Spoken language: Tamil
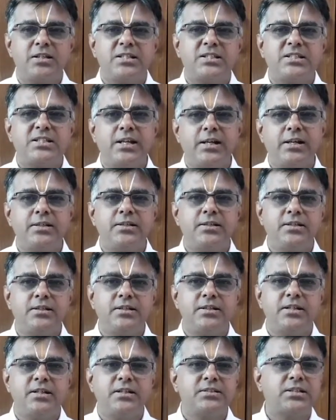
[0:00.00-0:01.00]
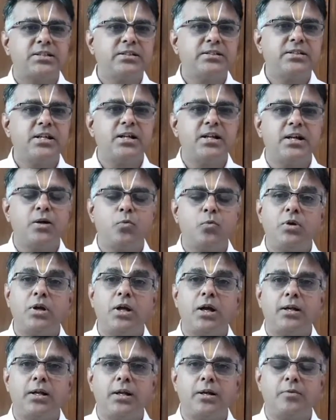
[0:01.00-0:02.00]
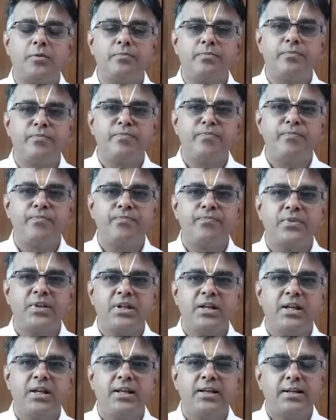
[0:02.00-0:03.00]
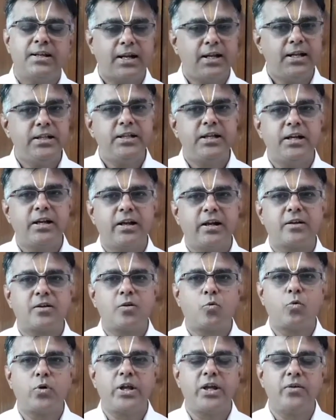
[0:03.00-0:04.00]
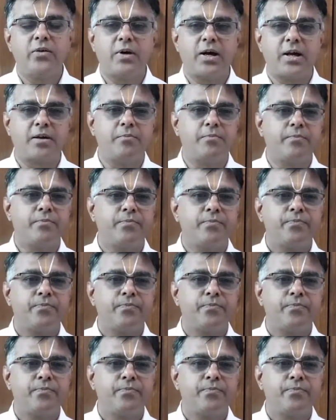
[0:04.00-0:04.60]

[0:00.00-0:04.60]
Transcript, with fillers: சிறிது சஞ்சனைகள் உண்டானாலும் நல்லதே நடக்கக்கூடிய வாரம்